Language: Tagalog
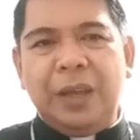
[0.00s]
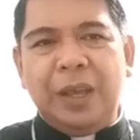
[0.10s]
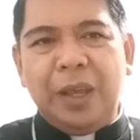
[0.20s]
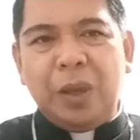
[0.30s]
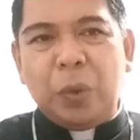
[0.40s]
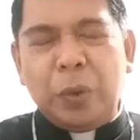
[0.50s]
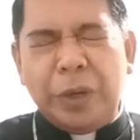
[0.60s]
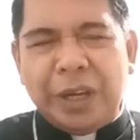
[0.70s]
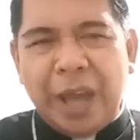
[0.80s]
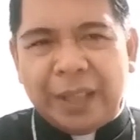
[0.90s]
eh
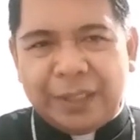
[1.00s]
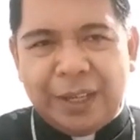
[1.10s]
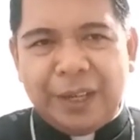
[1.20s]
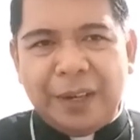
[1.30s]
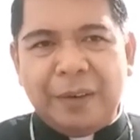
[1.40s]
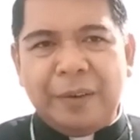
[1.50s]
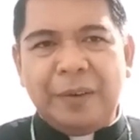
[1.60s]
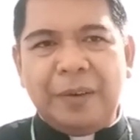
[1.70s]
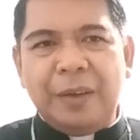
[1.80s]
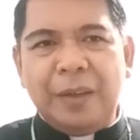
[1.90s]
kunin natin.
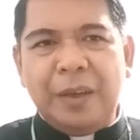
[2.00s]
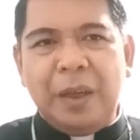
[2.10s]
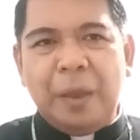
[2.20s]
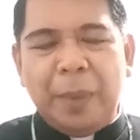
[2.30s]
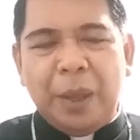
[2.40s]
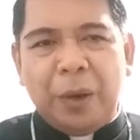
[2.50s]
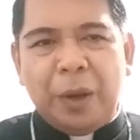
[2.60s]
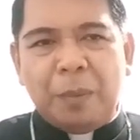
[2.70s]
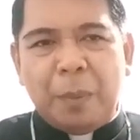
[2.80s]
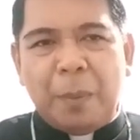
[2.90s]
Pero
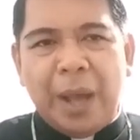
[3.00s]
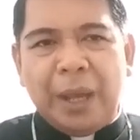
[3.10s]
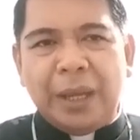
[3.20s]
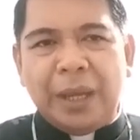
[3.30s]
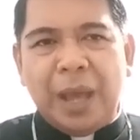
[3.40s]
anumang bagay